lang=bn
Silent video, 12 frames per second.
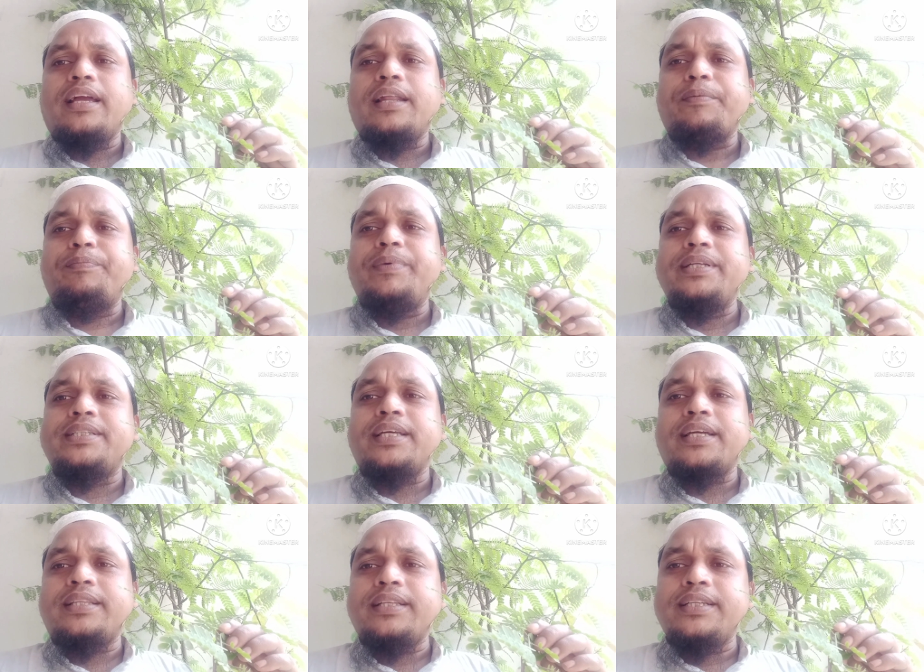এখানে বিশ
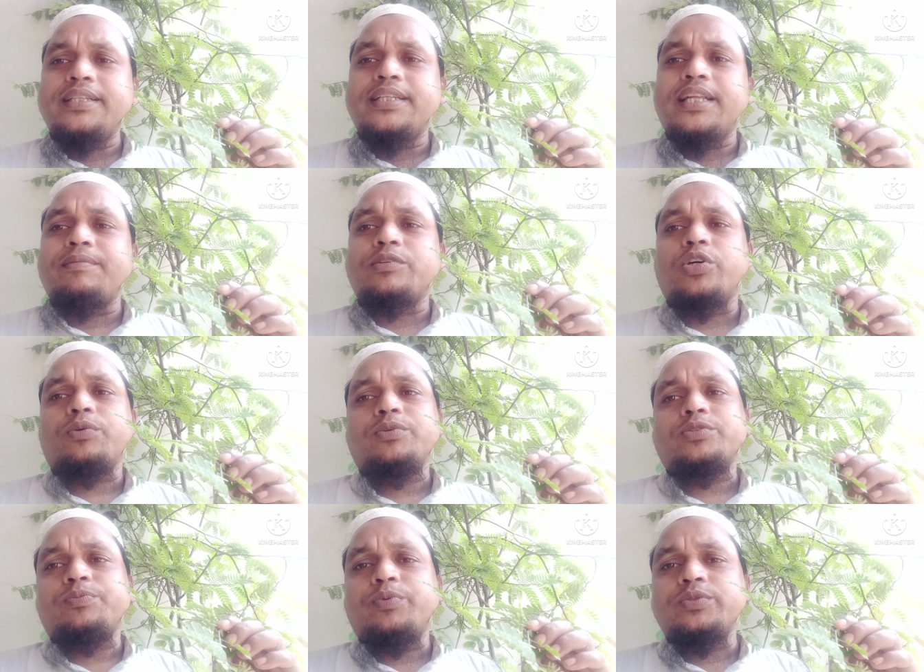থেকে তিরিশ গ্রাম
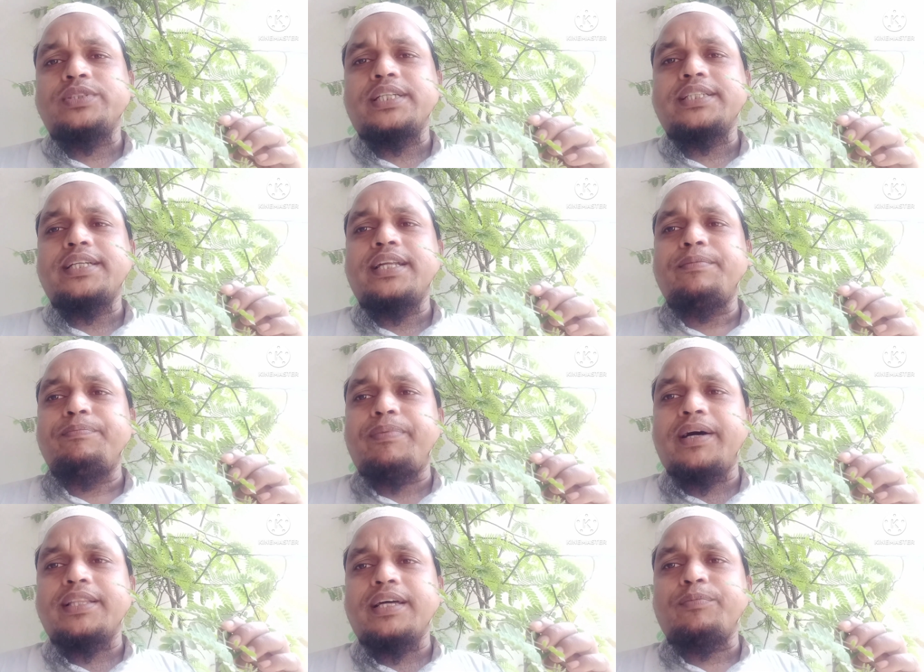সর্বোচ্চ পঞ্চাশ গ্রাম
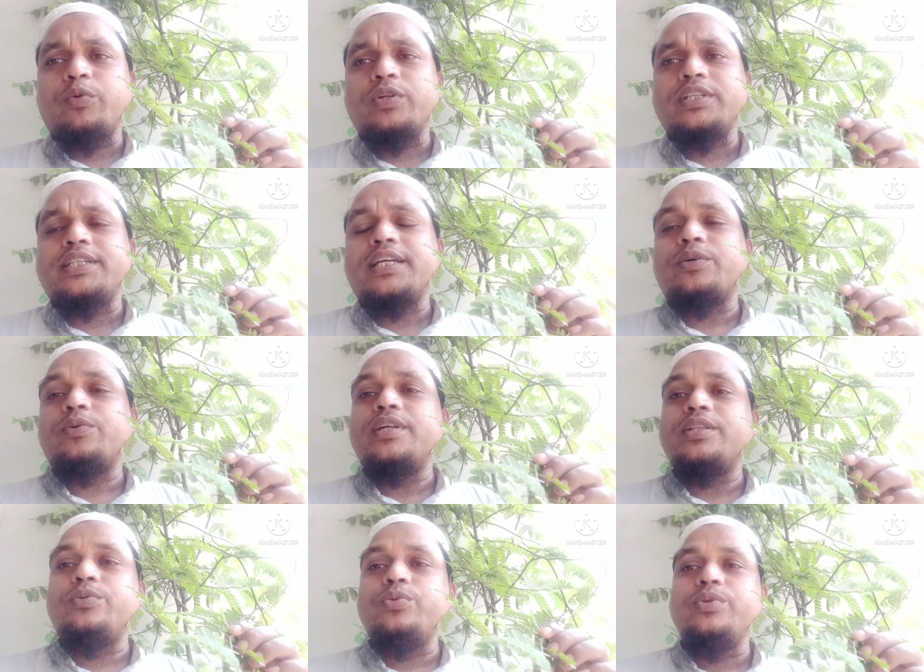পাতা পরিষ্কার
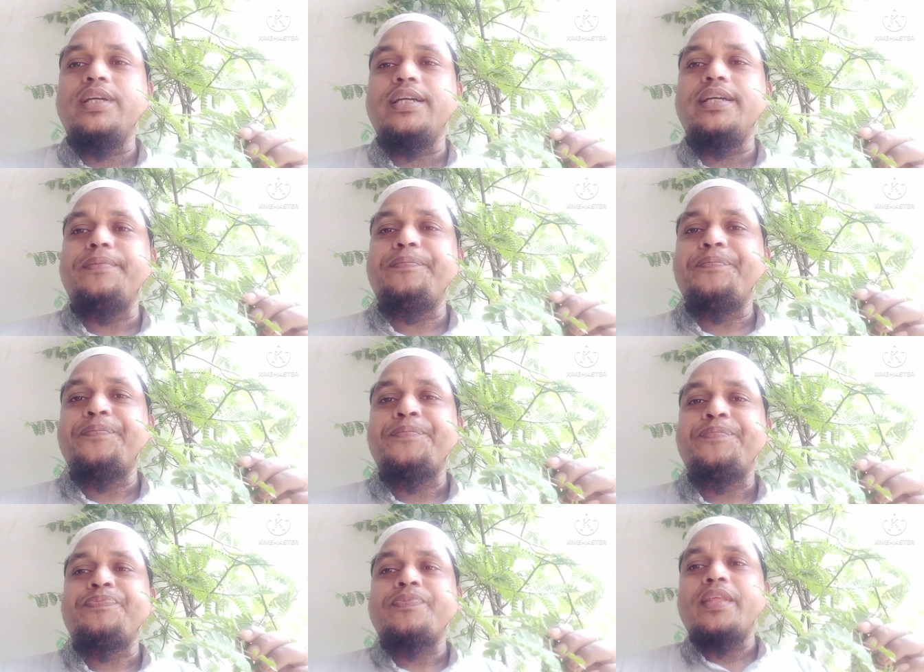করে ধুয়ে
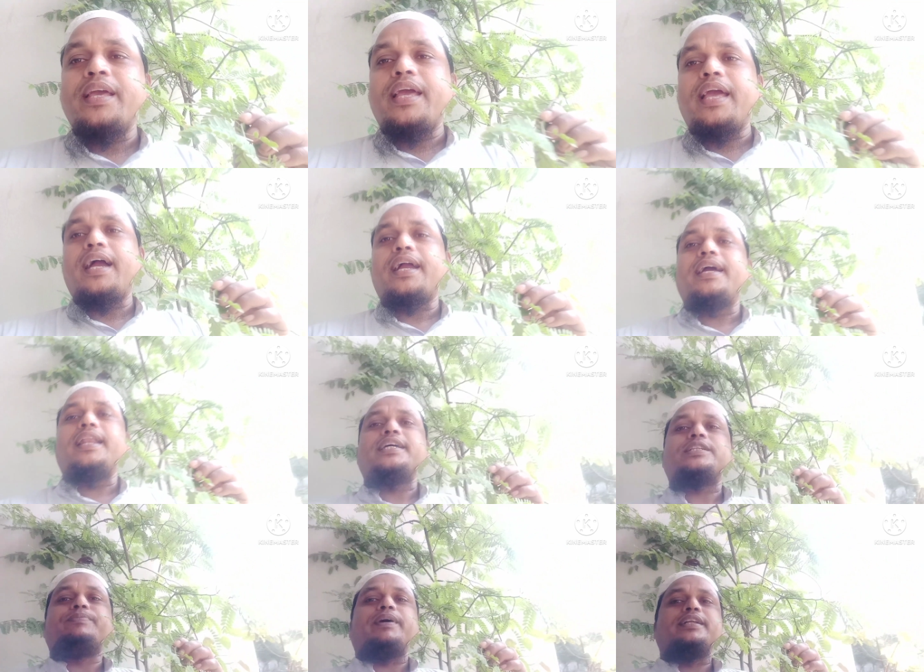এক
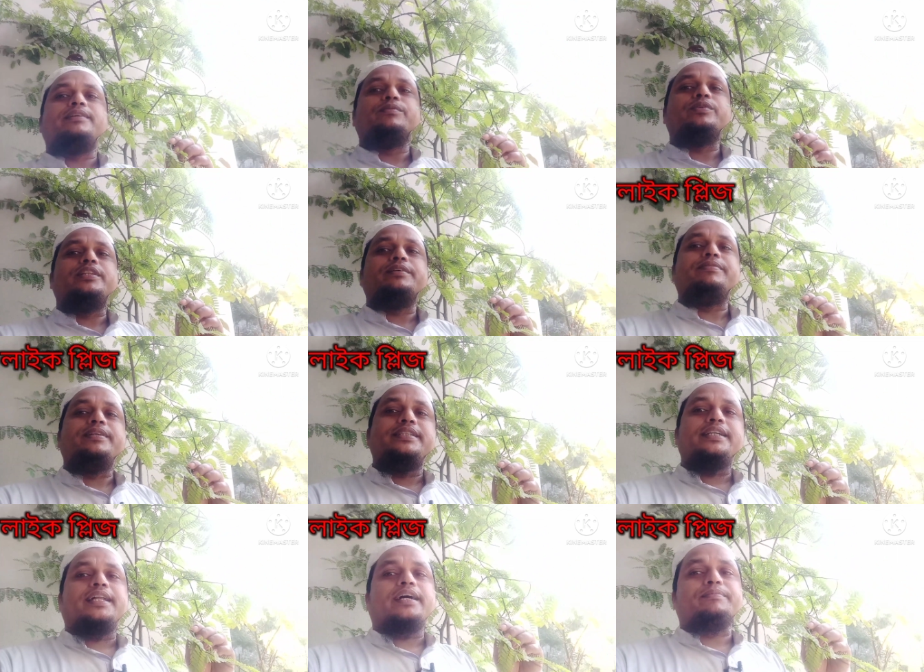গ্লাস পানির মধ্যে
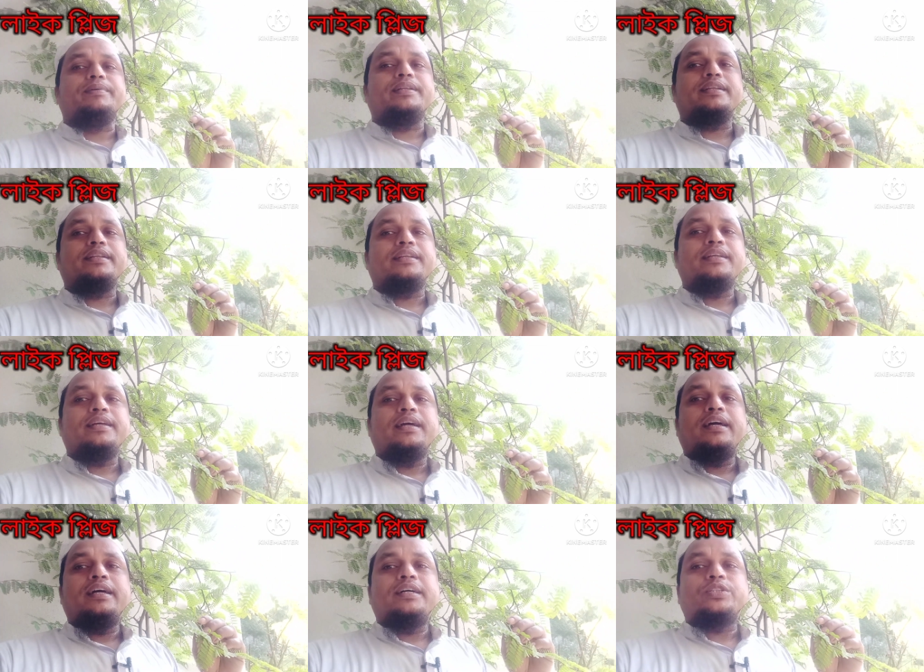ভিজিয়ে রাখবেন
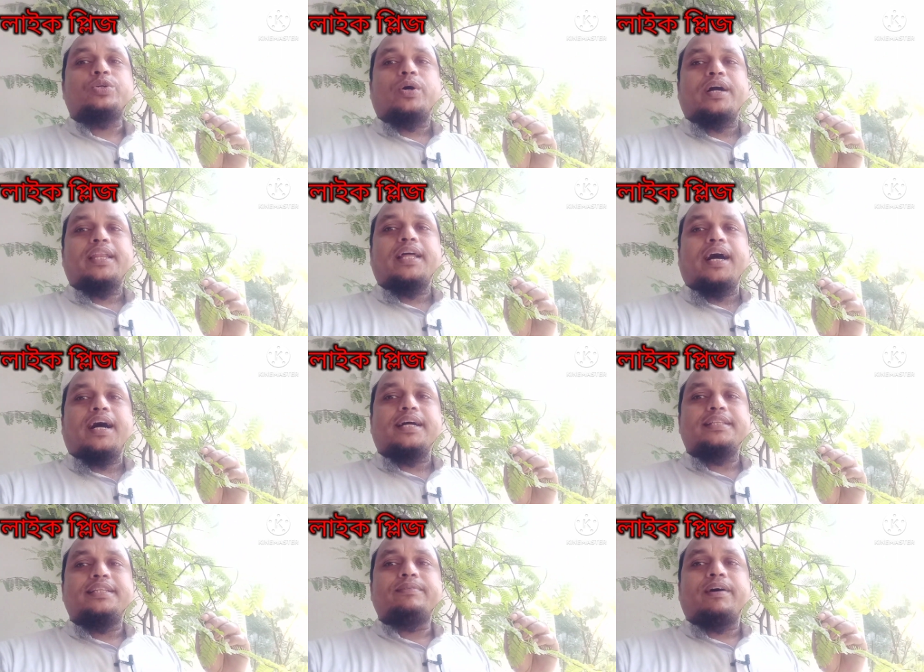সকালে
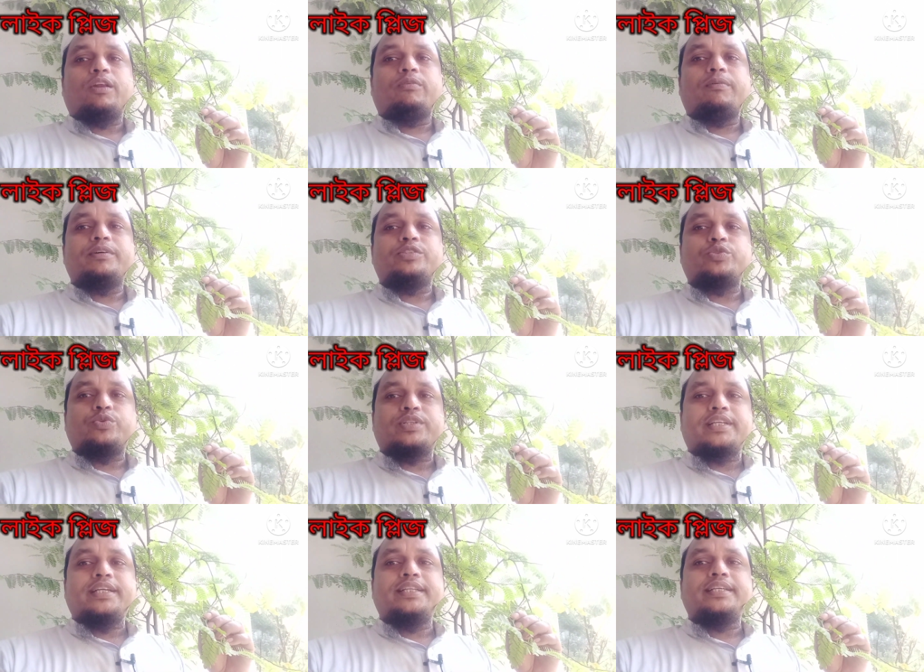হাত দিয়ে ভালোভাবে
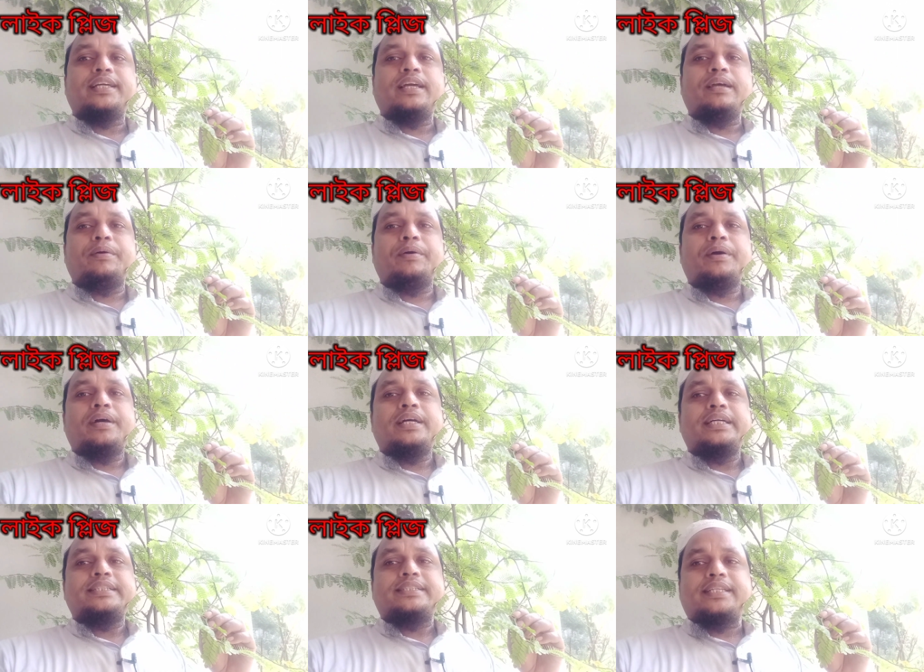চটকে নিয়ে
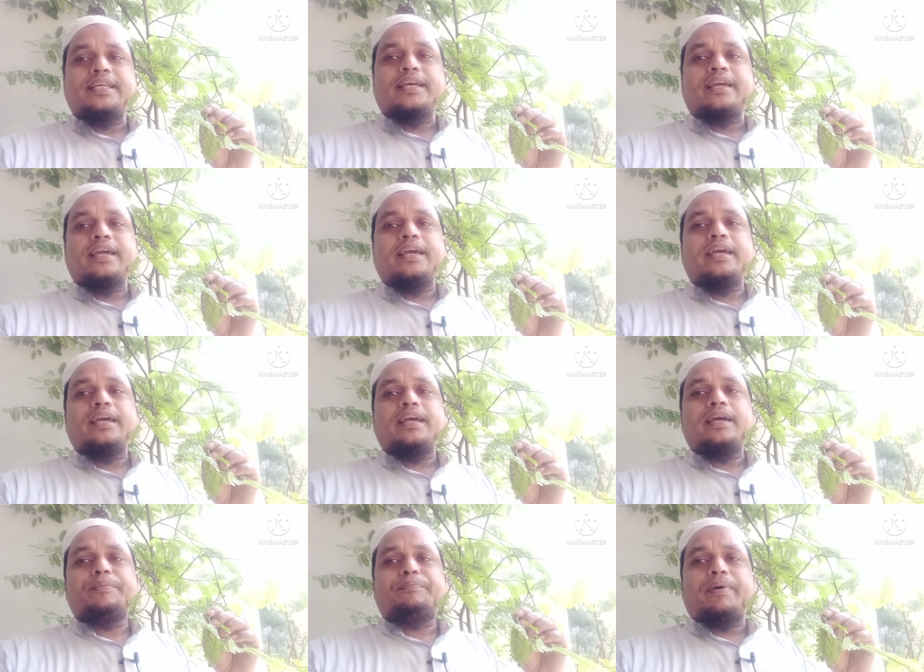সেকে
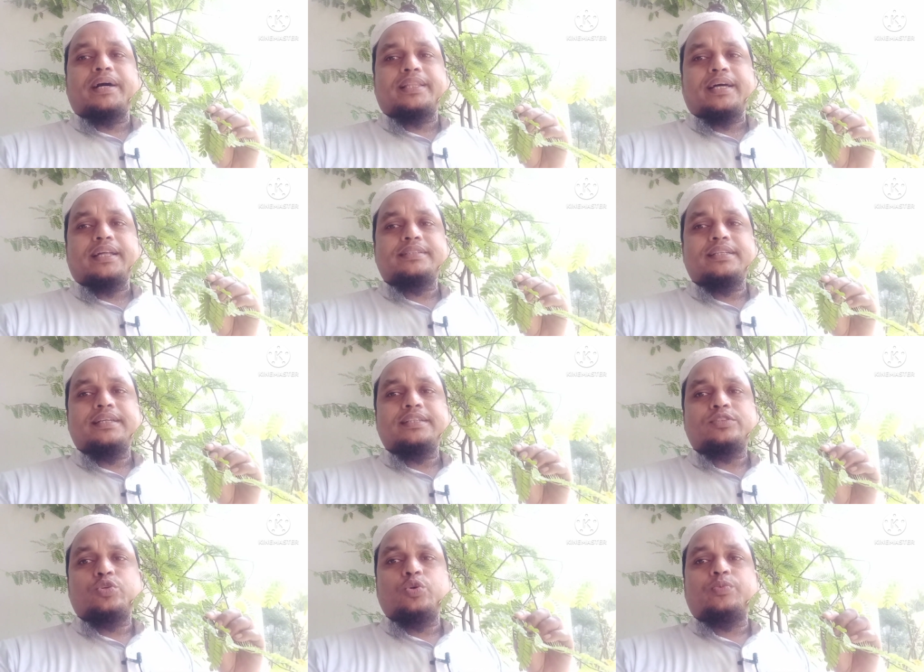পাতার যে
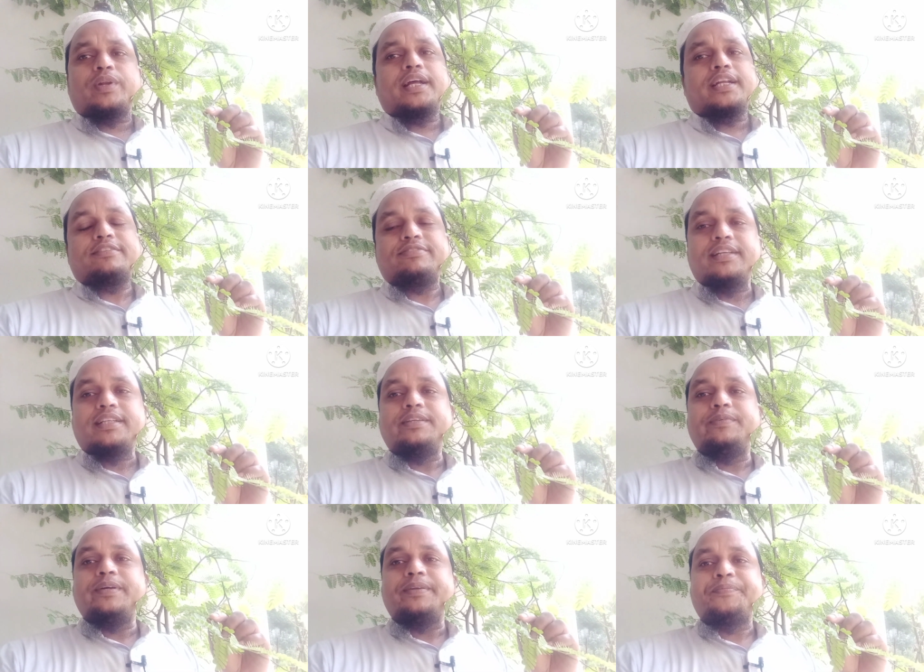সোবরা এটা ফেলে
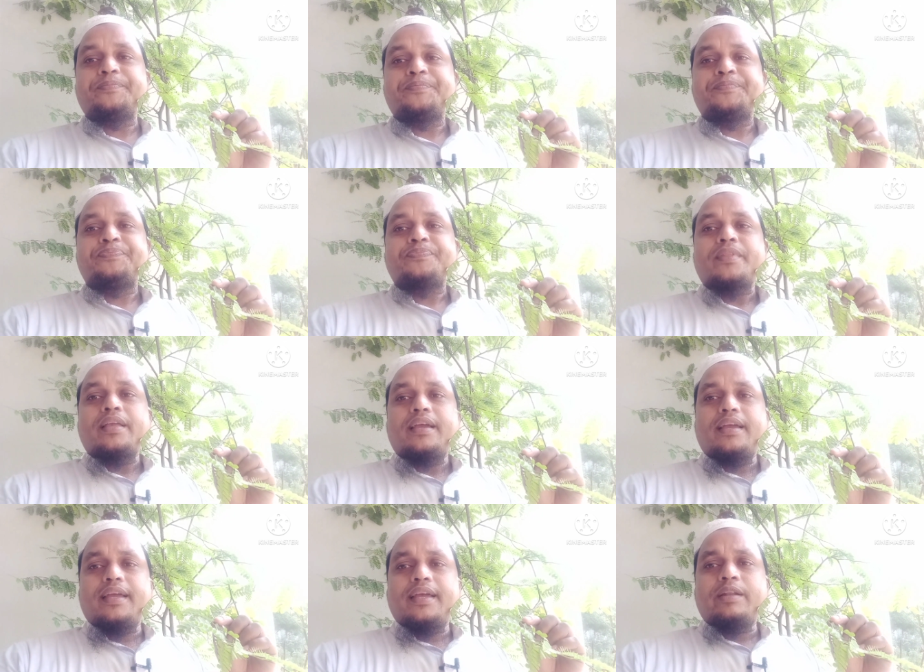দিবেন
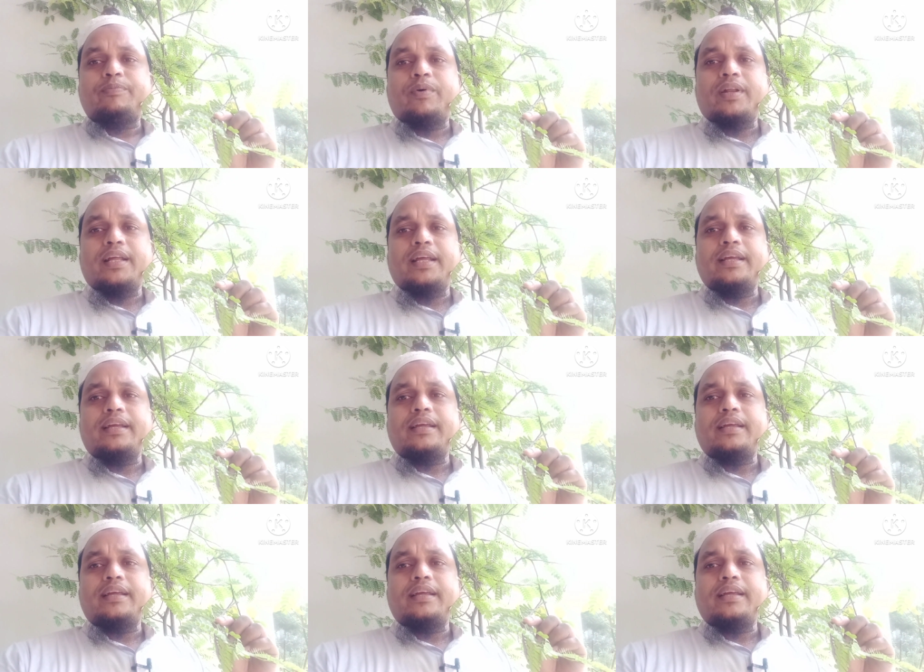এরপরে